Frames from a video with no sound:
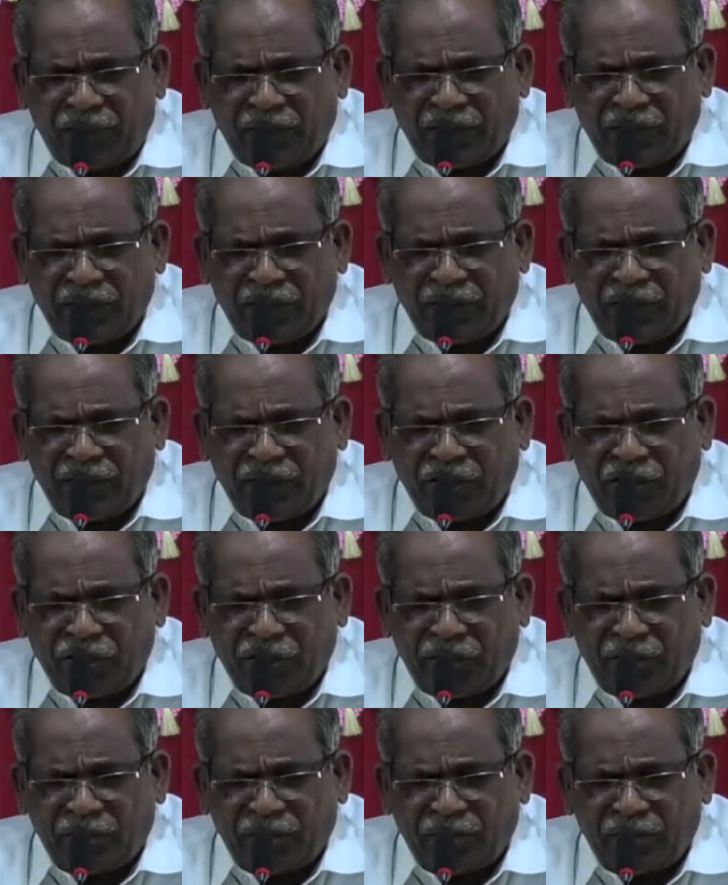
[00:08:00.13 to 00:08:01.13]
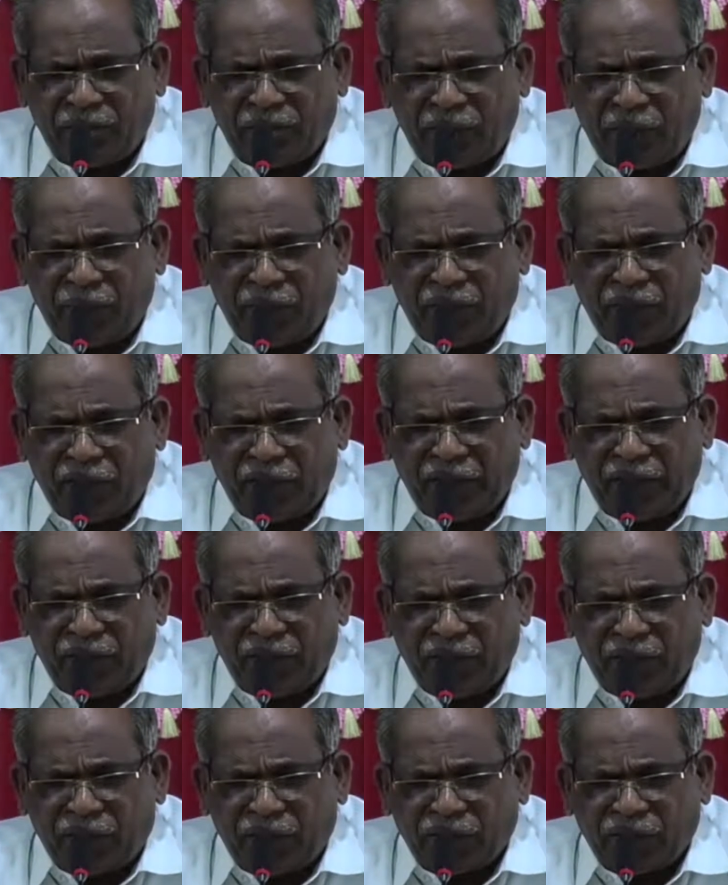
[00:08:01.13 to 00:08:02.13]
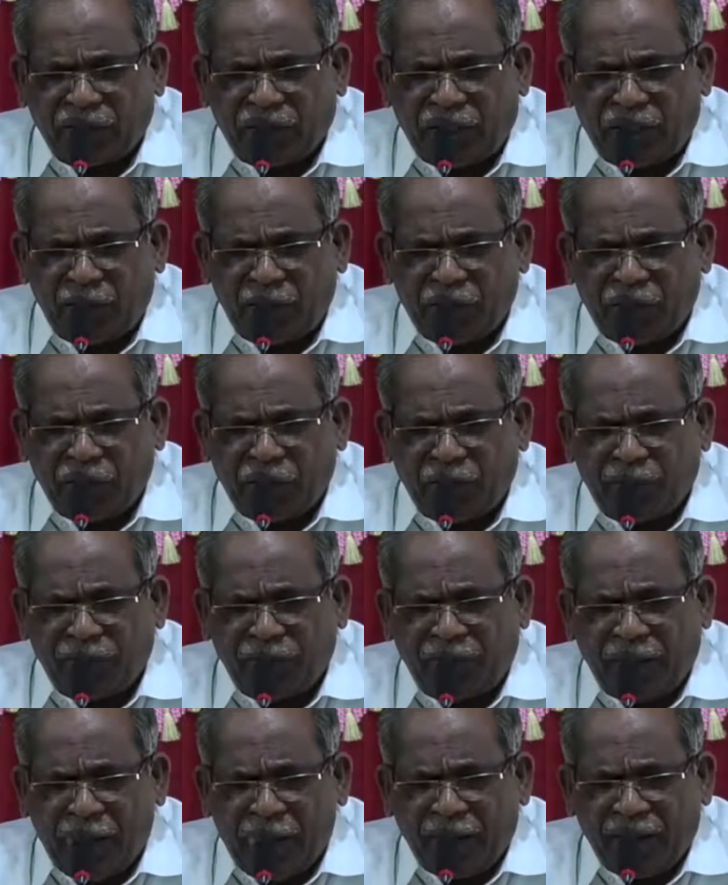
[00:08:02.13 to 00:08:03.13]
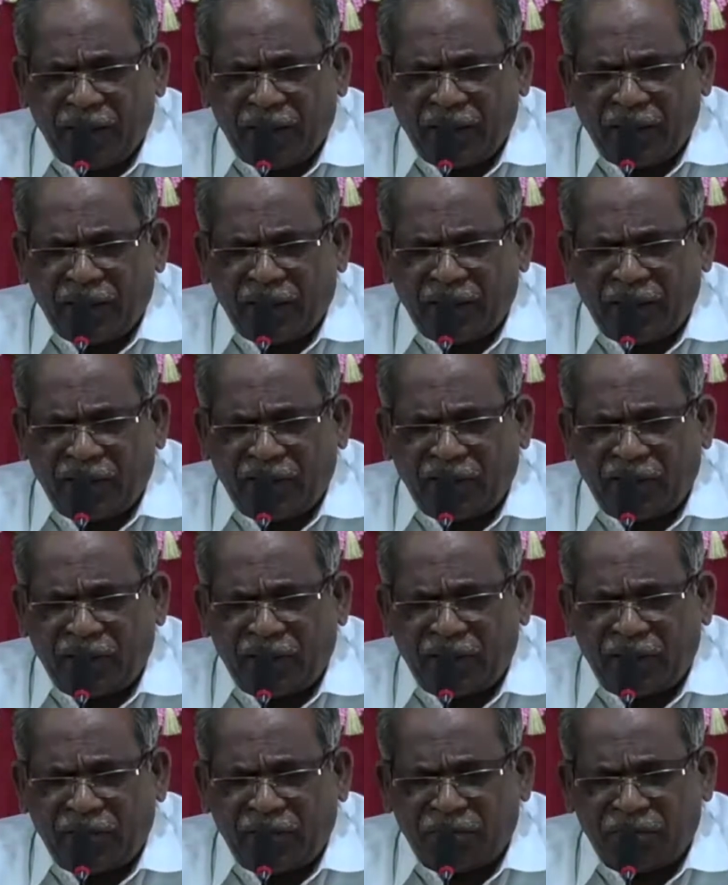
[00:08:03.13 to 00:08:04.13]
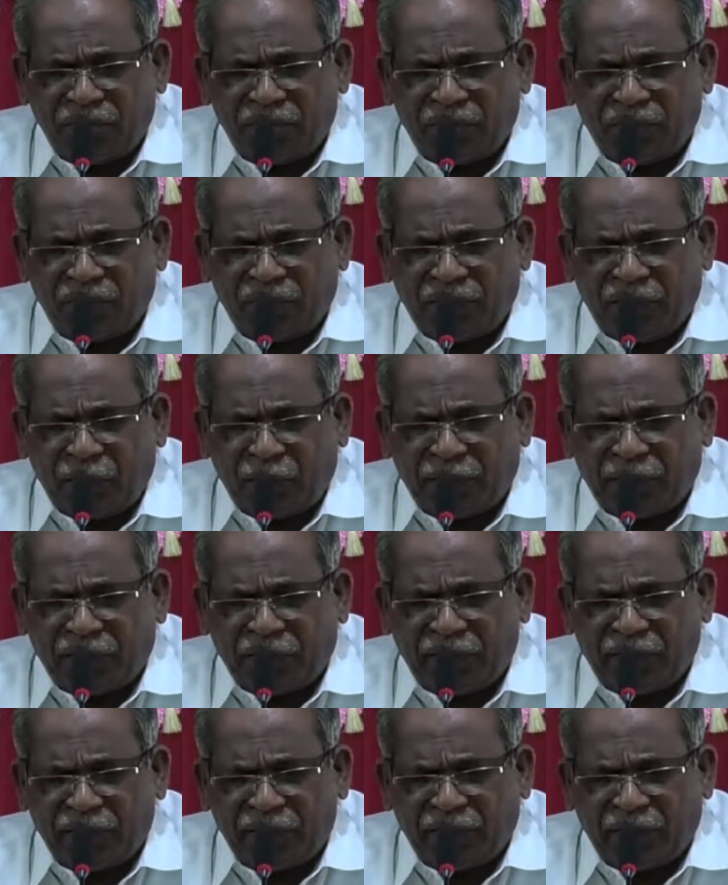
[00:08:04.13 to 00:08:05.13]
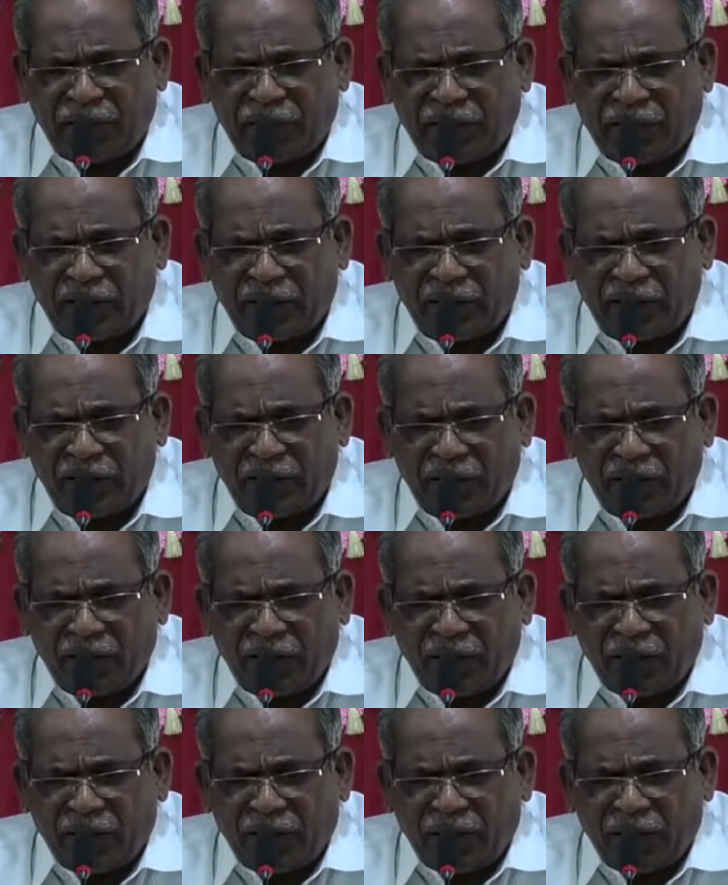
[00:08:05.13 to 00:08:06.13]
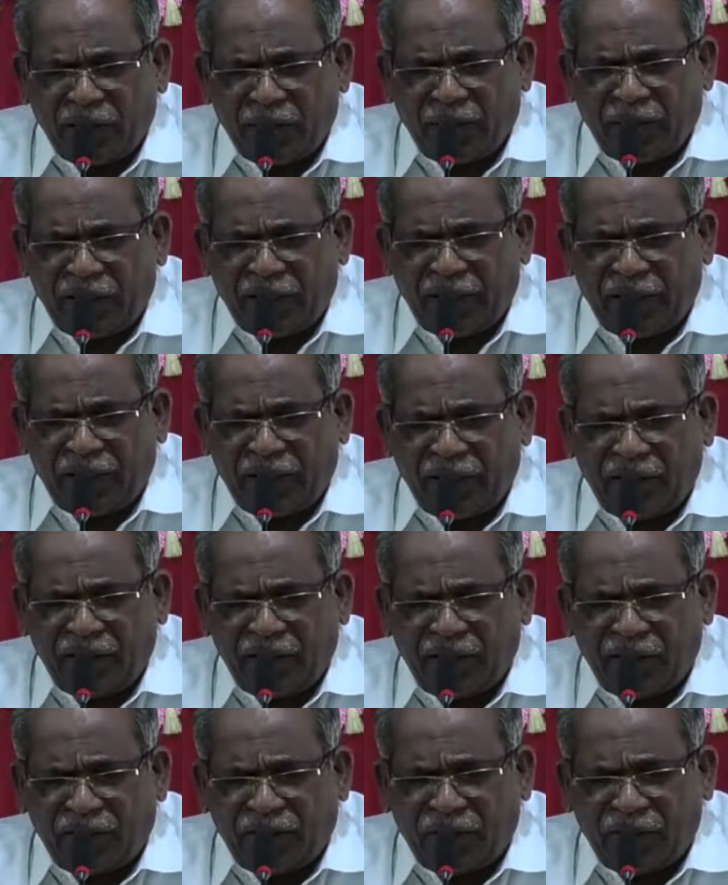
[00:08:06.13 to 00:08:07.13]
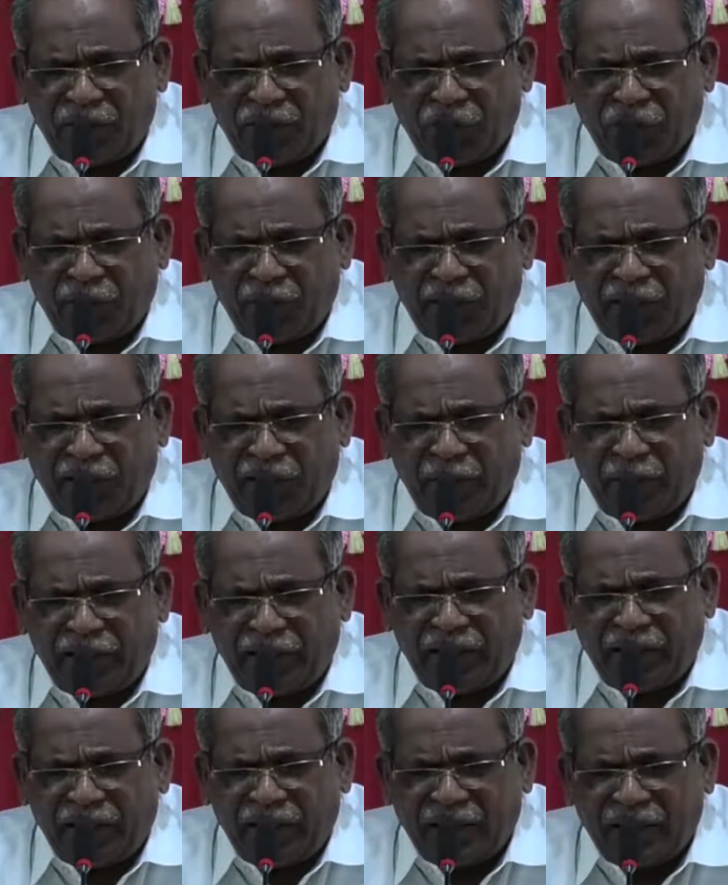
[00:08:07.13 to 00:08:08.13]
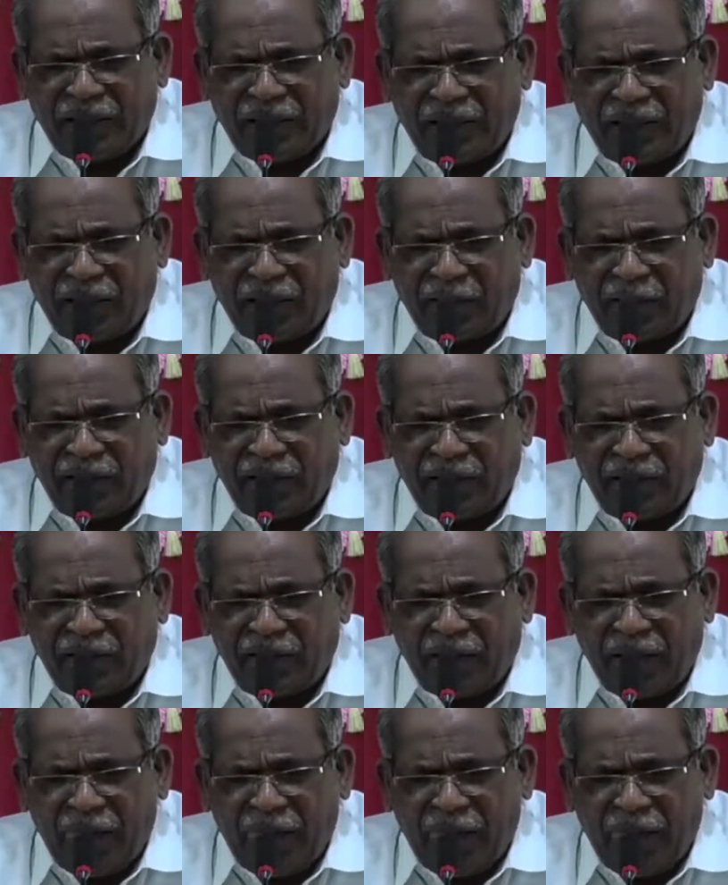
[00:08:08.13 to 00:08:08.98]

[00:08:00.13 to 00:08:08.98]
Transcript: యొక్క సంచారం మేము కలిగి ఉన్నట్లు సహాయం చేయము క్రింద వెలపట బయట మరి ఎంతో క్షేమకరమైన ఘనమైన